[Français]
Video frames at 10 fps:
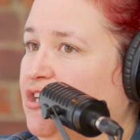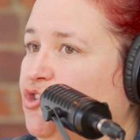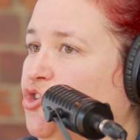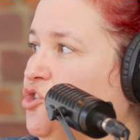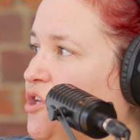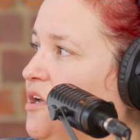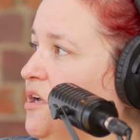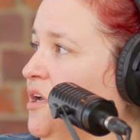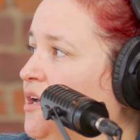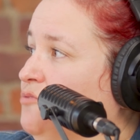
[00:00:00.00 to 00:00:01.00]
versus. Euh,
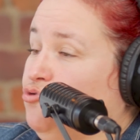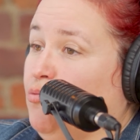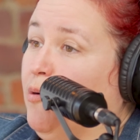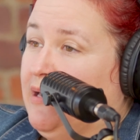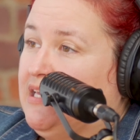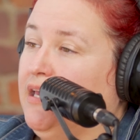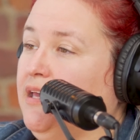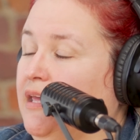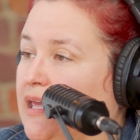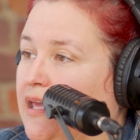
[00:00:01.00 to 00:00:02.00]
je sais pas,
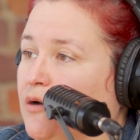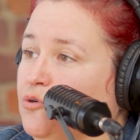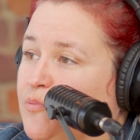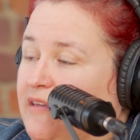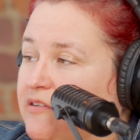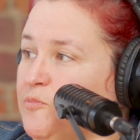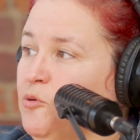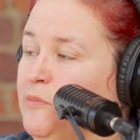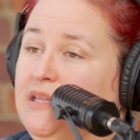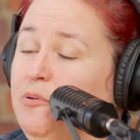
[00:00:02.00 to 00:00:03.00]
ben, un Rose beef, un
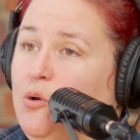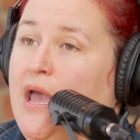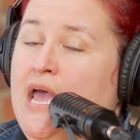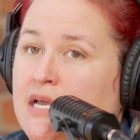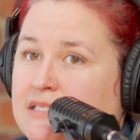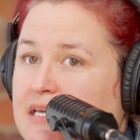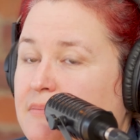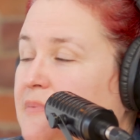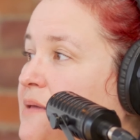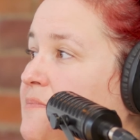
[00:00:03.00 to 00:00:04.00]
smoke meat, n'importe quoi. Tu
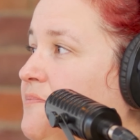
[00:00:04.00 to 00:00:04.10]
sais, mais. C'est